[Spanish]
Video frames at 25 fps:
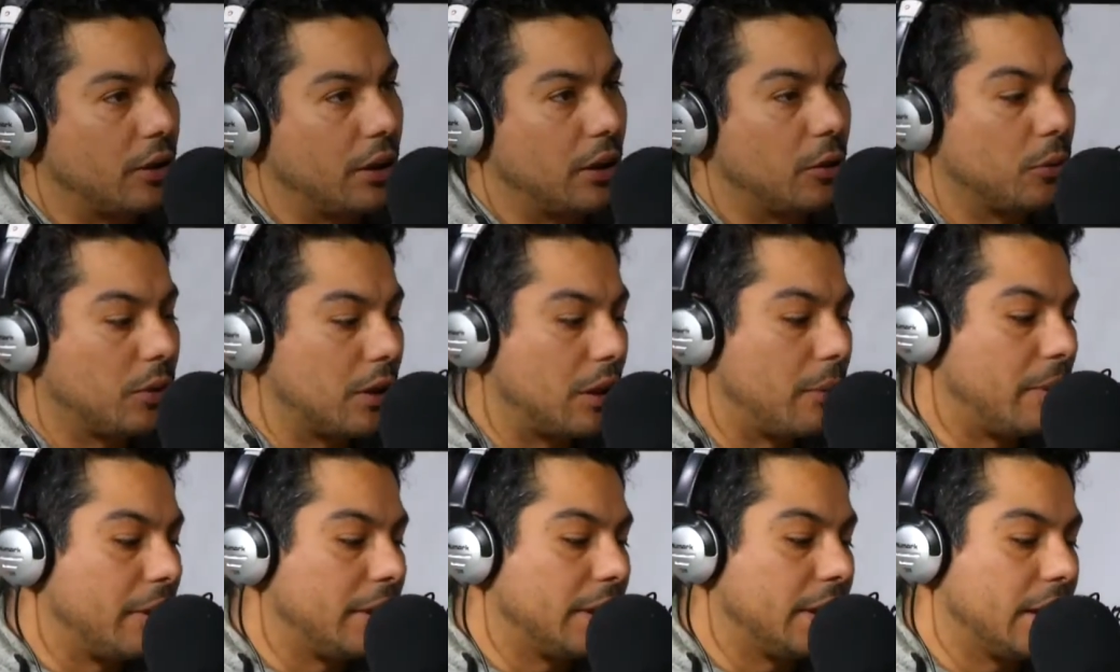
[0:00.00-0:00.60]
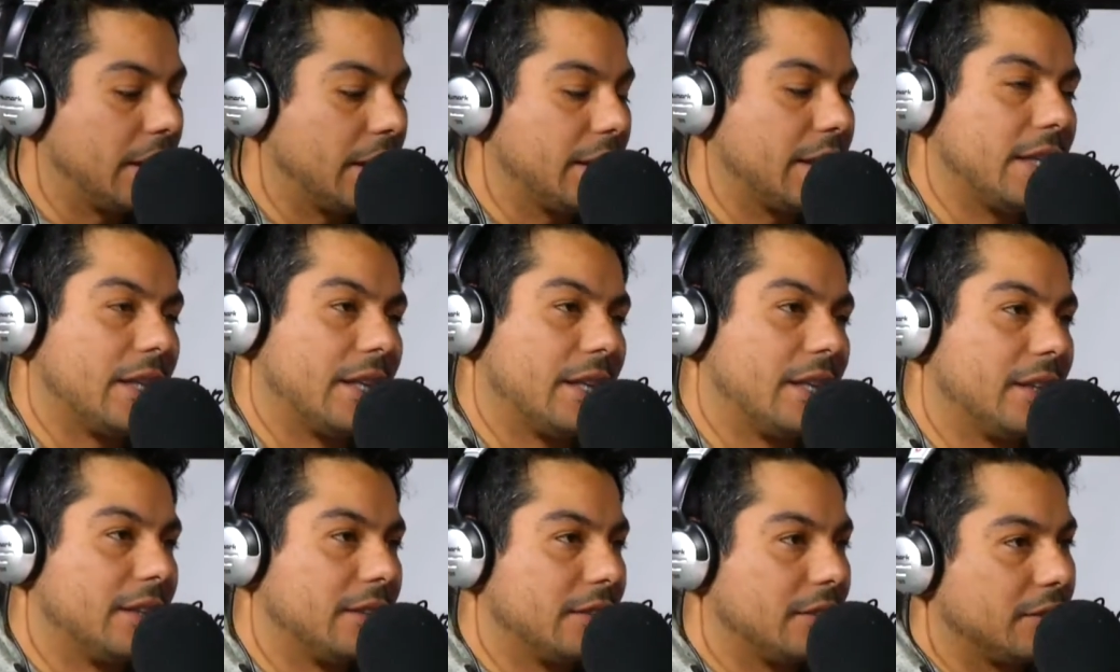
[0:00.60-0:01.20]
de alguna manera
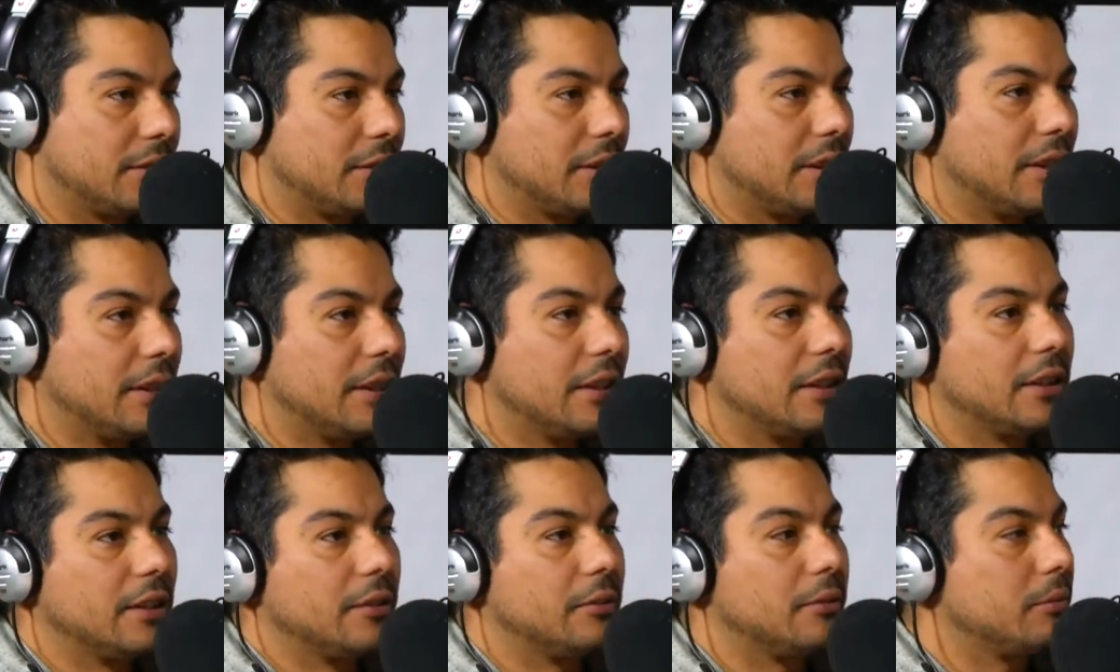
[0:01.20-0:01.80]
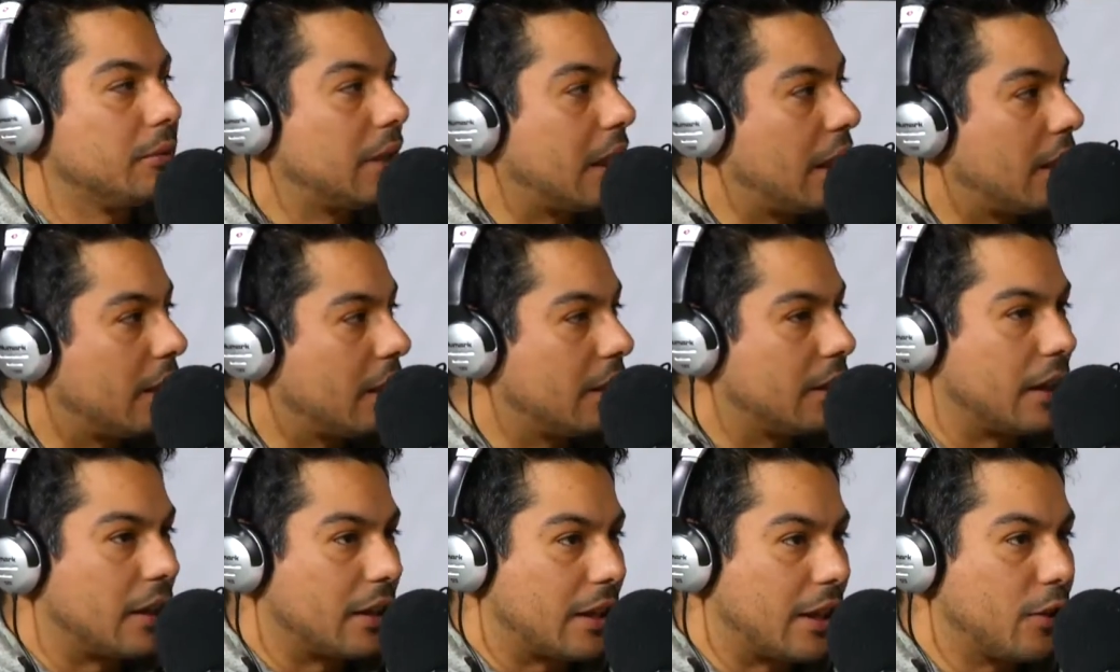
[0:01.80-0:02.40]
ya la,
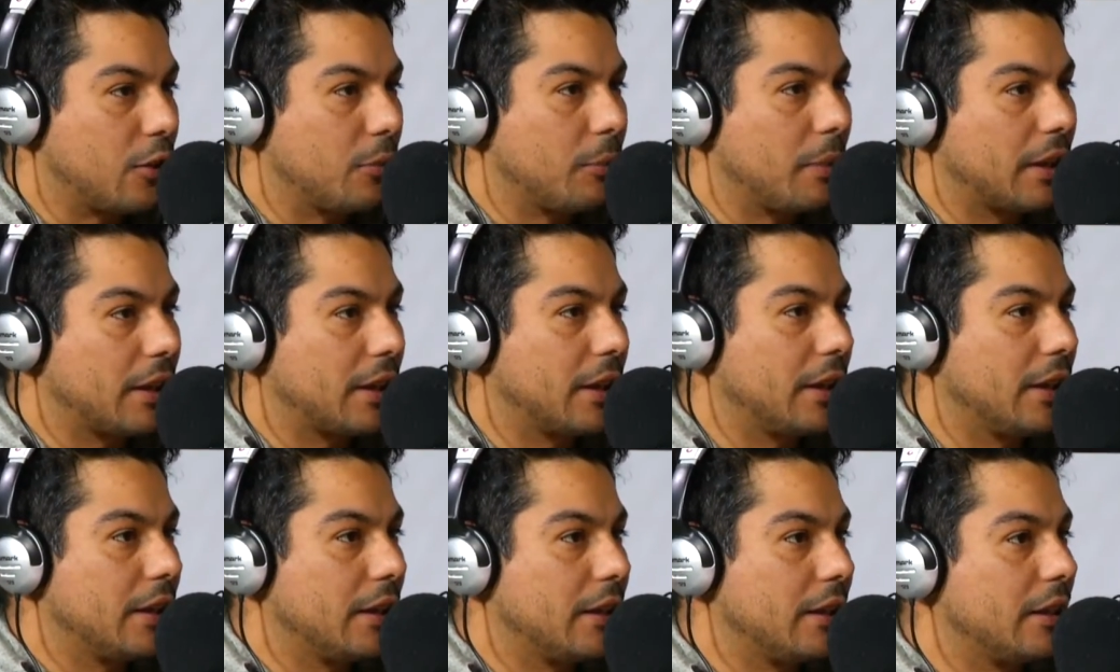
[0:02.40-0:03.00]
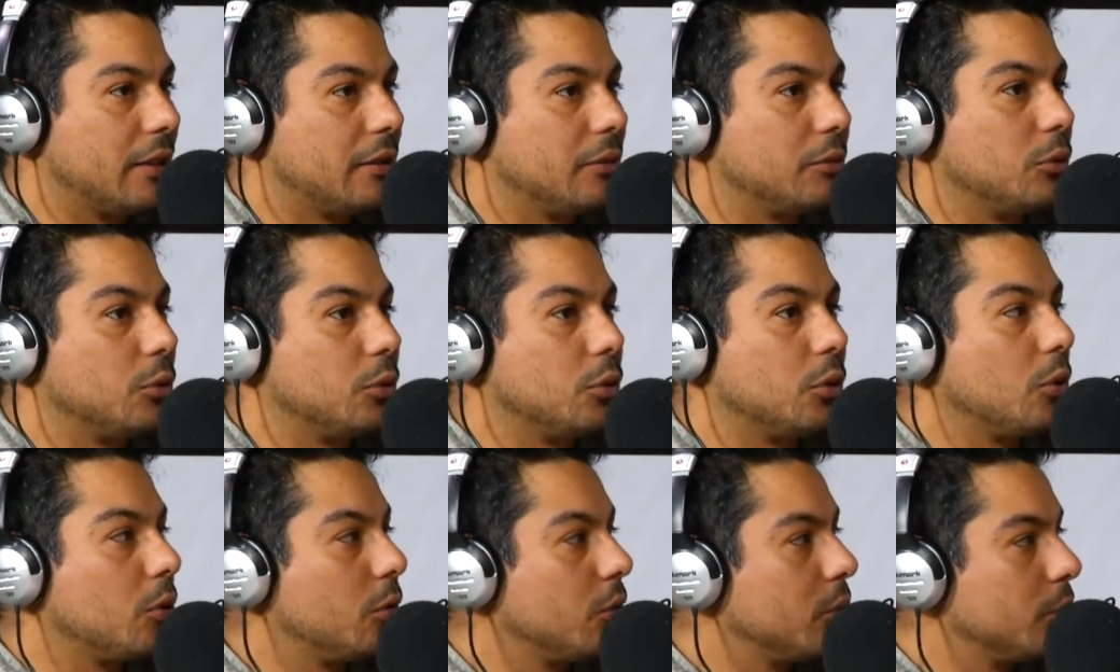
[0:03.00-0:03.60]
radio, más que
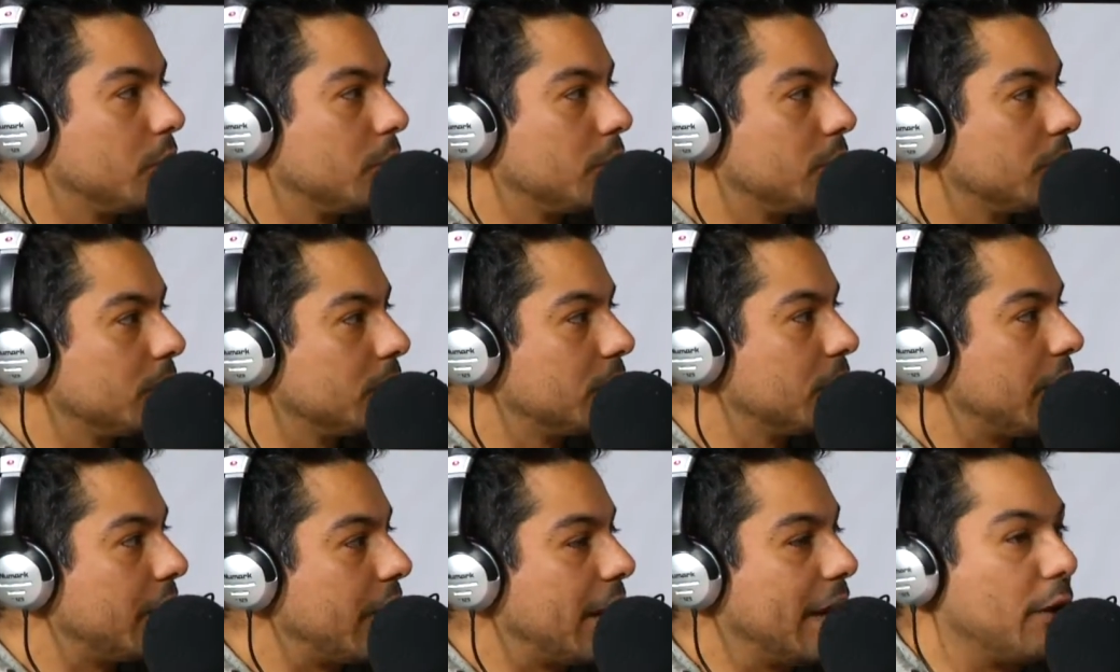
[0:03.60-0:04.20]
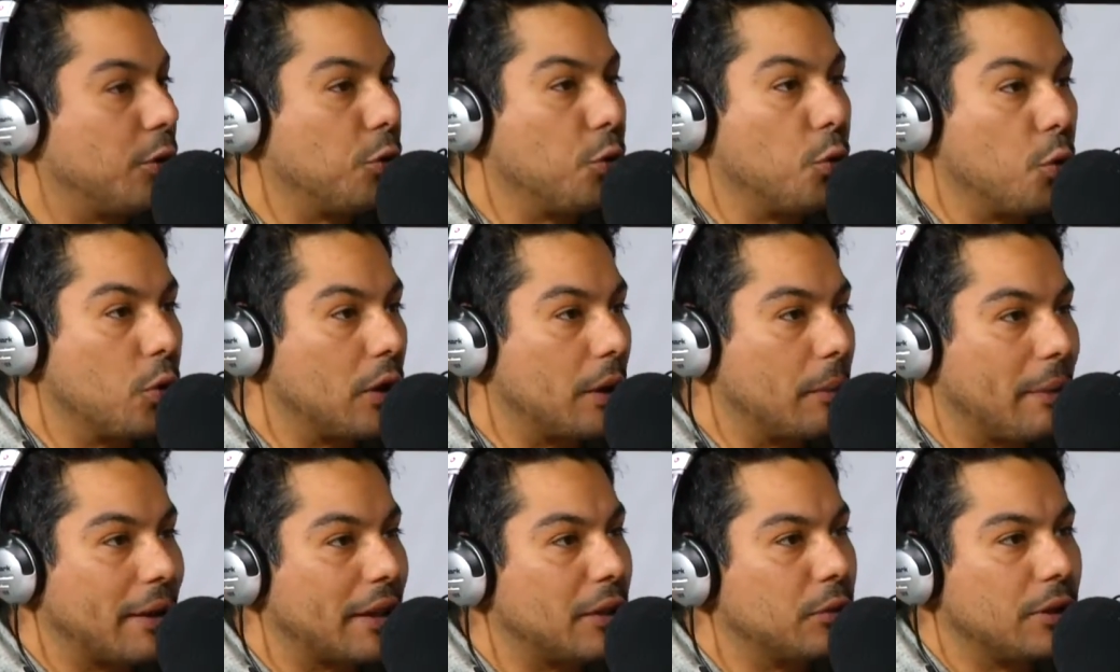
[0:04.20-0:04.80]
uno, o sea, la de Lucas,
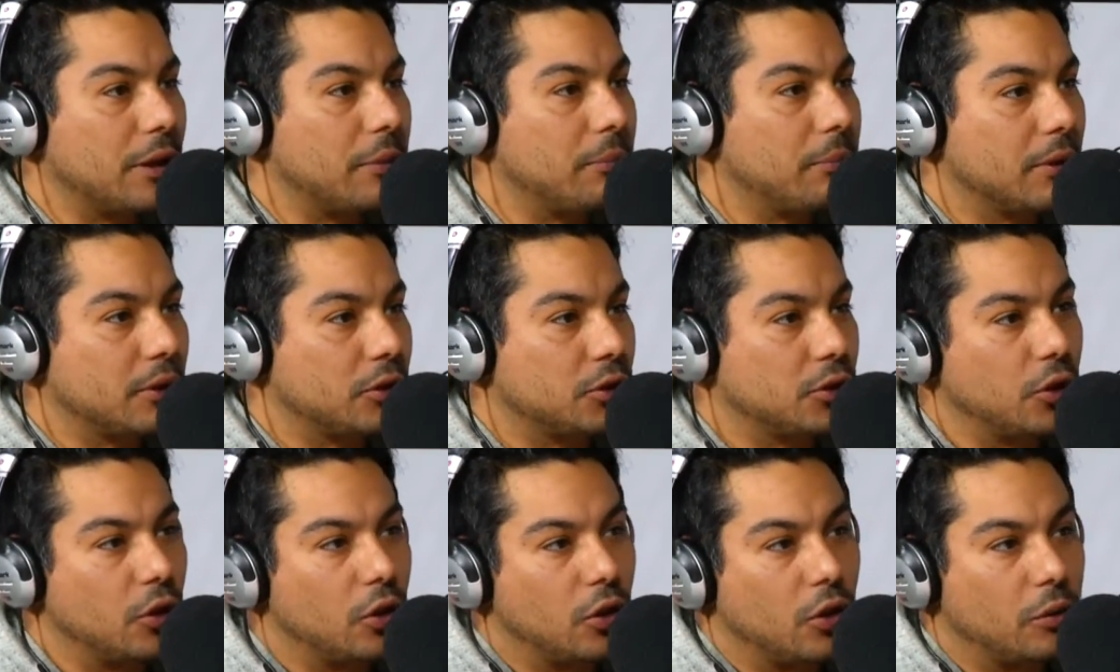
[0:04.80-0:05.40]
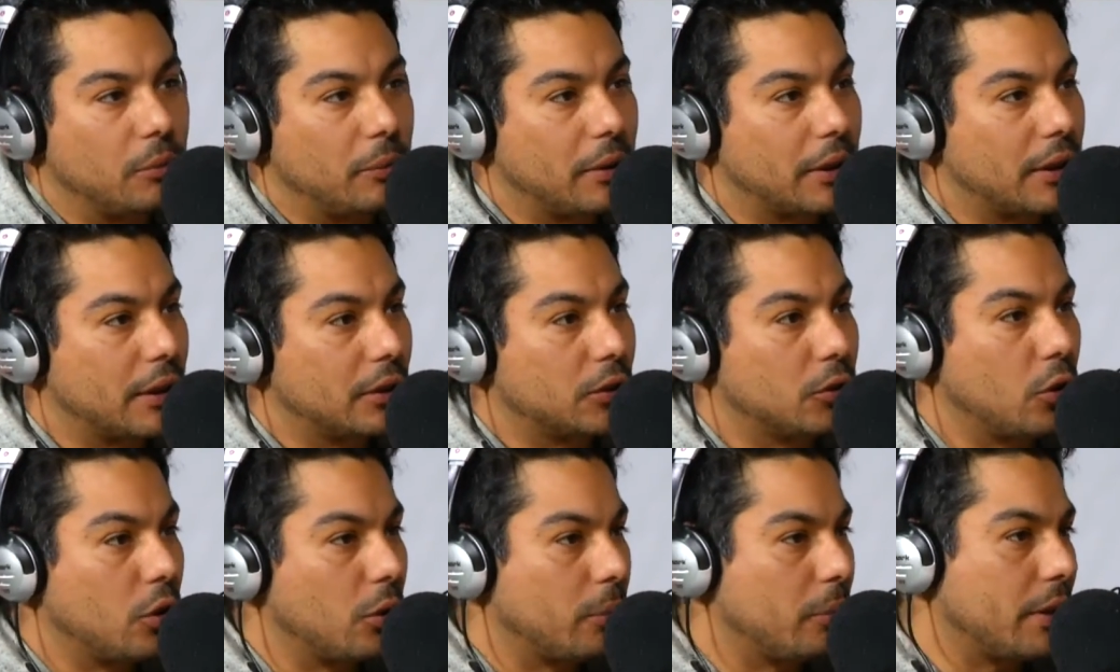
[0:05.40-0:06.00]
más que una inversión, más que todo
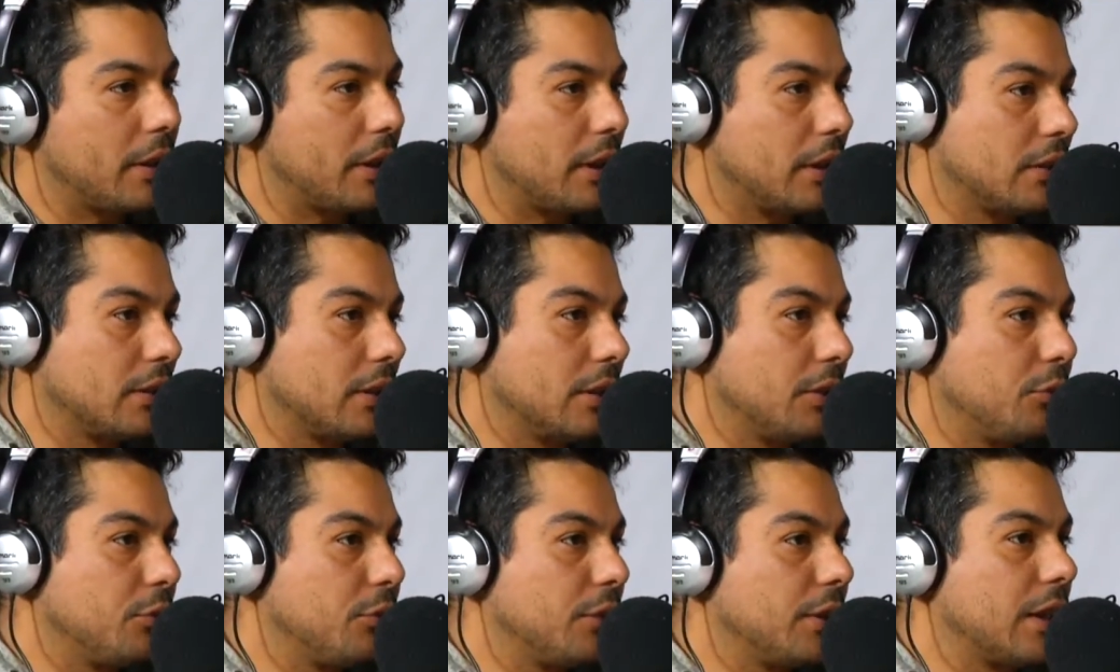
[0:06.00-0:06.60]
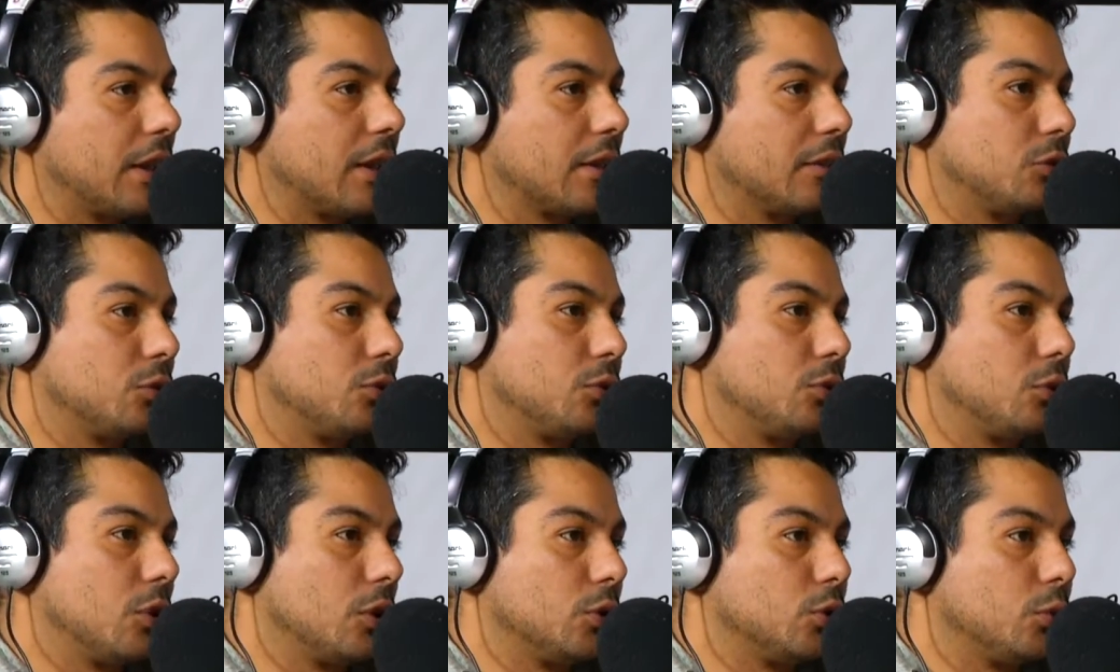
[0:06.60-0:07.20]
lo demás, ya significa que
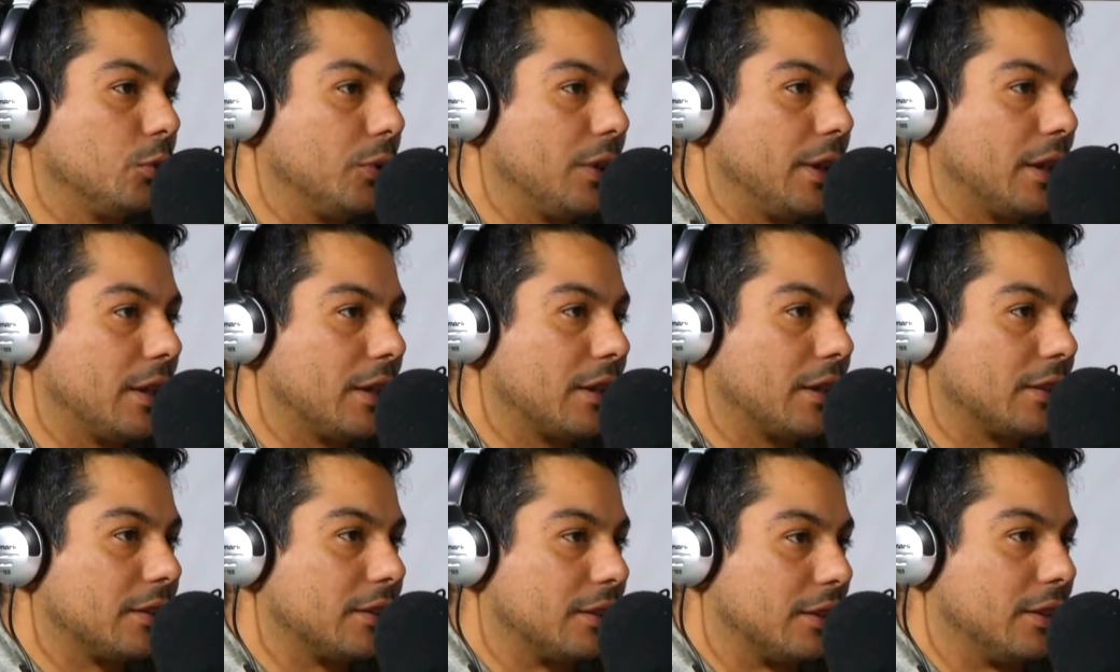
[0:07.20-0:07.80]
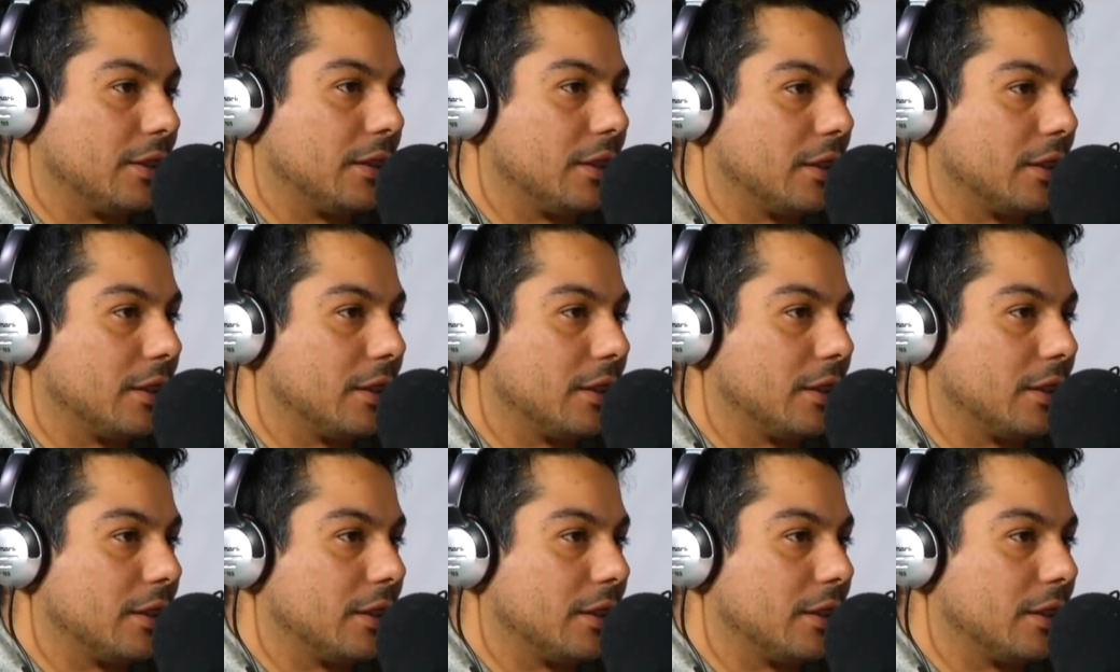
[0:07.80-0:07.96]
toda tu vida casi